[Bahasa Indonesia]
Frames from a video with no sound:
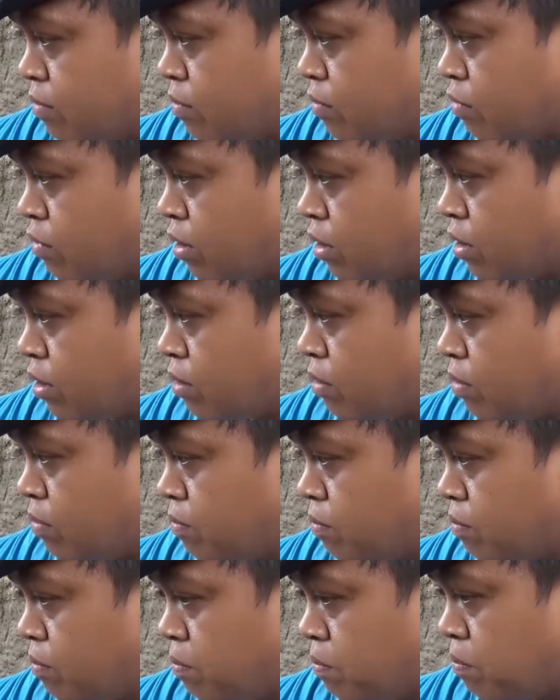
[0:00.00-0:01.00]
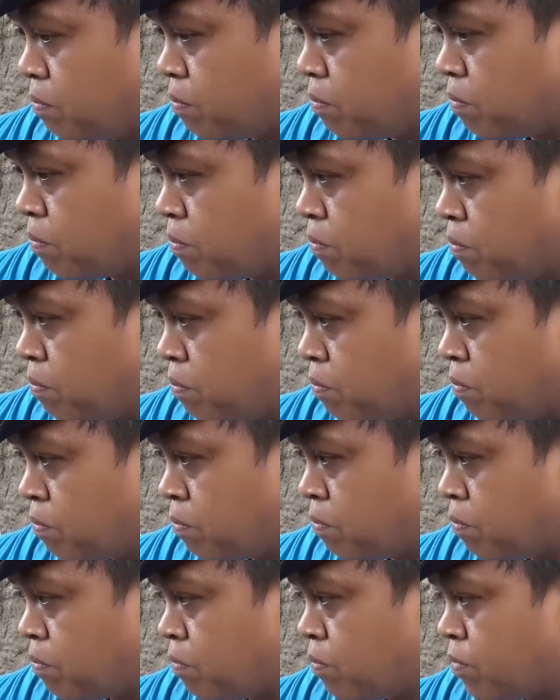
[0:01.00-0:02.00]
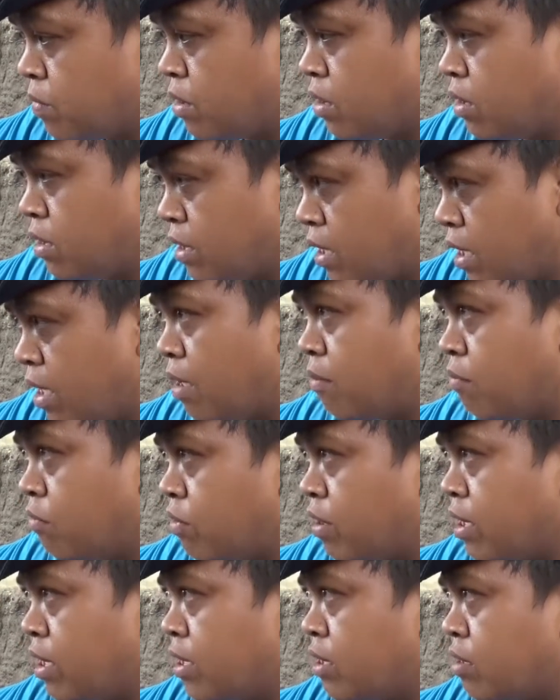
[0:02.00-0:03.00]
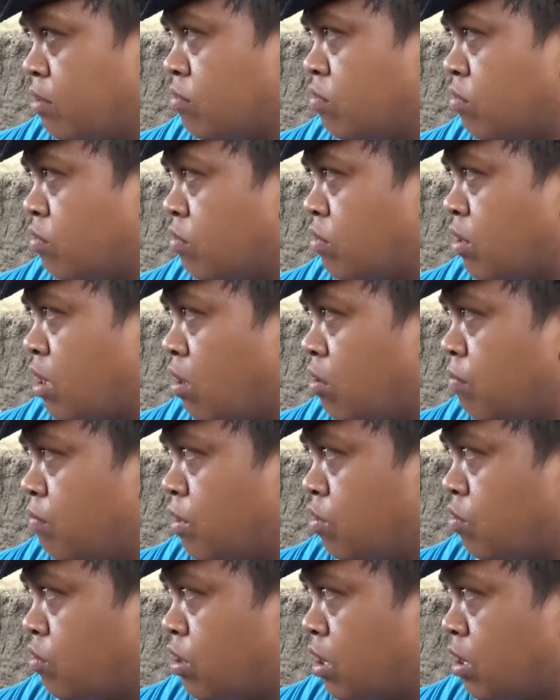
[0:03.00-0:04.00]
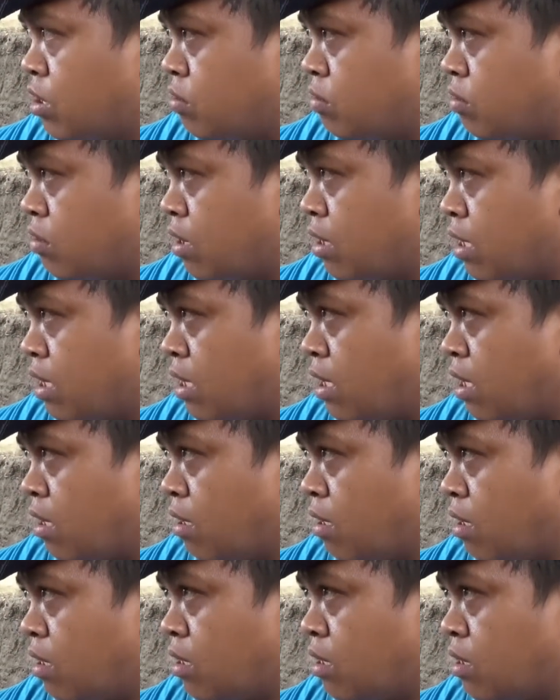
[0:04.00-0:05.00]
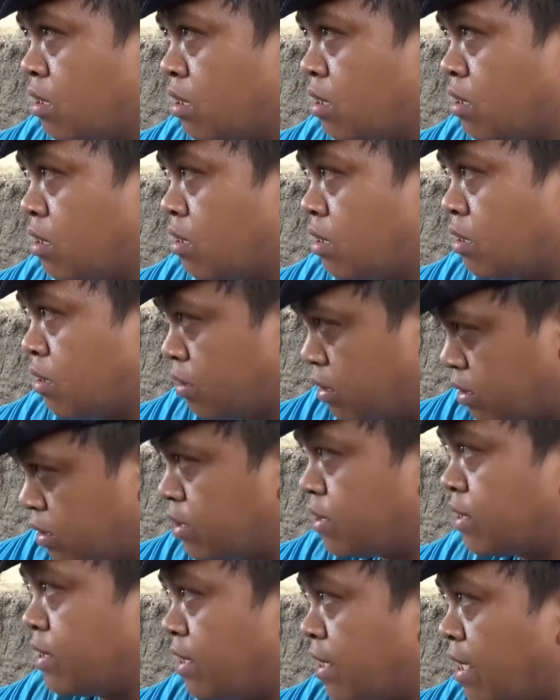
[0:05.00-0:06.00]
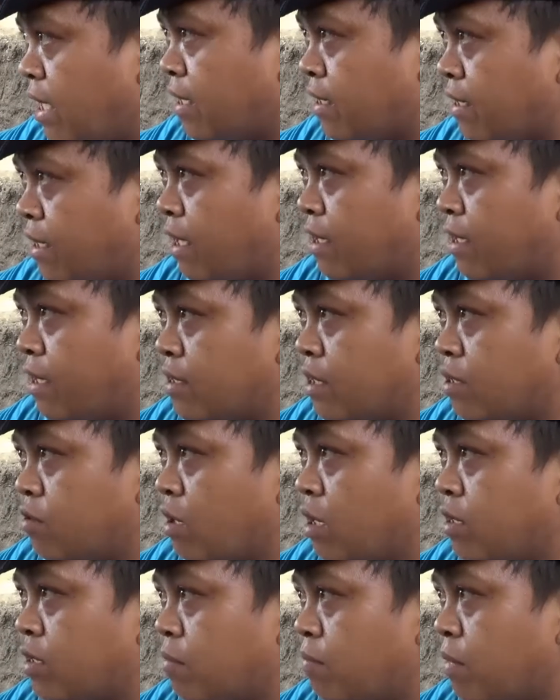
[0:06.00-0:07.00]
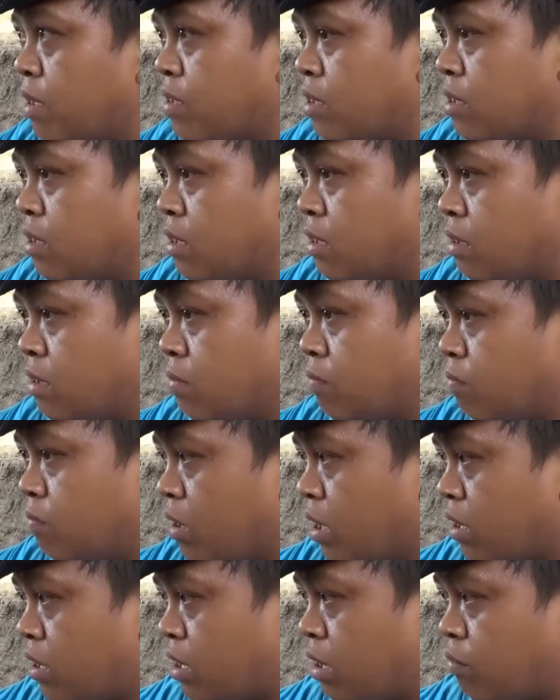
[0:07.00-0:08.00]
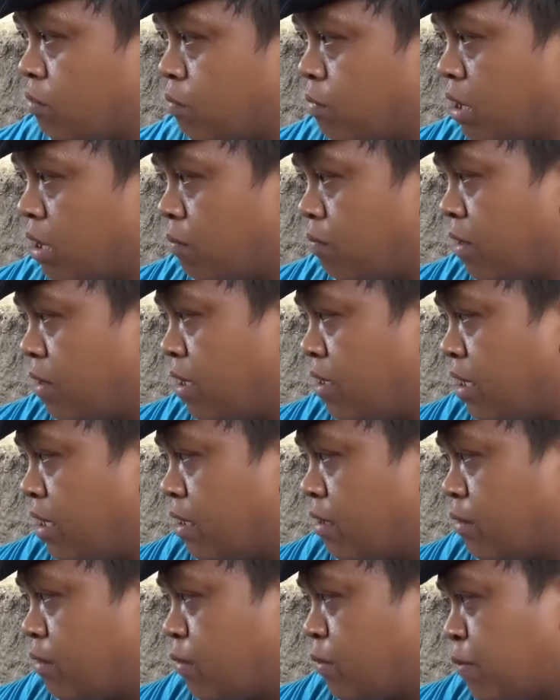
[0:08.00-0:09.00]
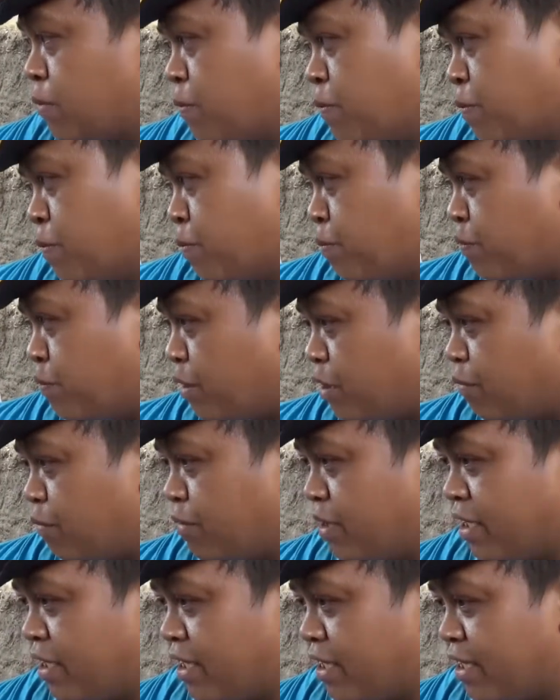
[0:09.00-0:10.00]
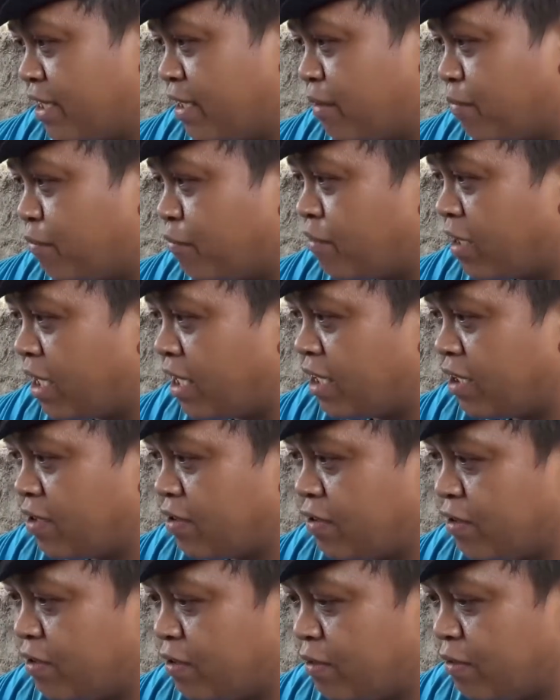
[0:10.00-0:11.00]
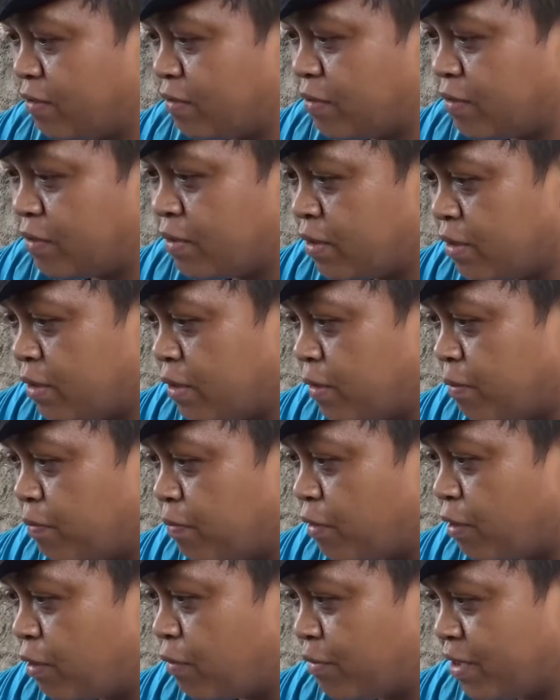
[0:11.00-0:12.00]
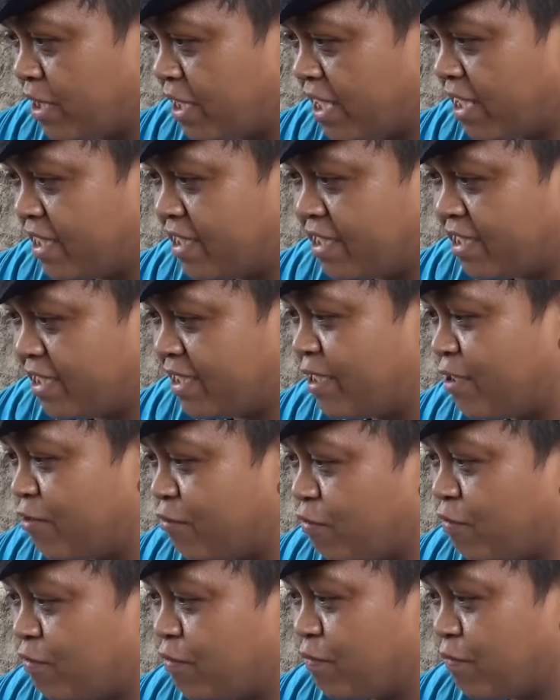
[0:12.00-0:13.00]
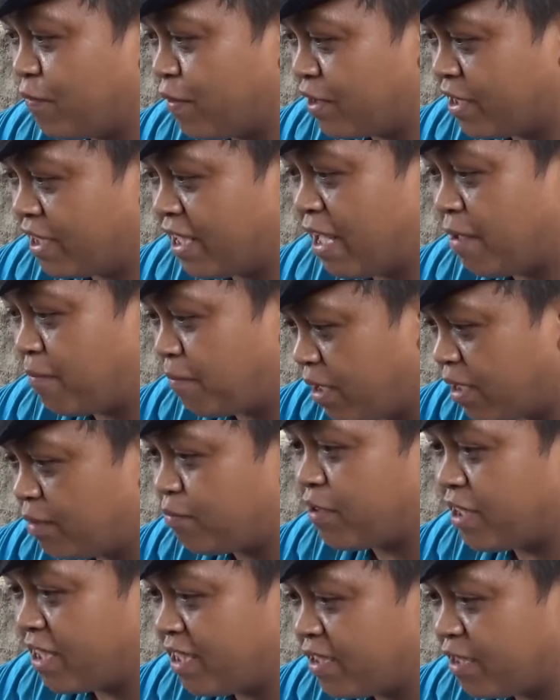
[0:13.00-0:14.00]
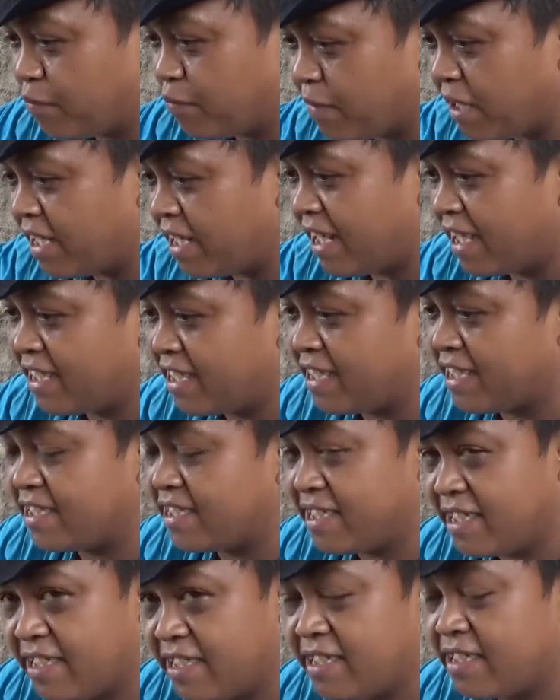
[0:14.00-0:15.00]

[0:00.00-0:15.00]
Kemungkinan di tahun berikutnya juga dilakukan penggalian ya, di sama Untuk tahun berikutnya juga sini lagi kayaknya soalnya masih ada beberapa yang belum ditemukan atau belum jelas itu pasal apa mungkin kembali lagi ke sini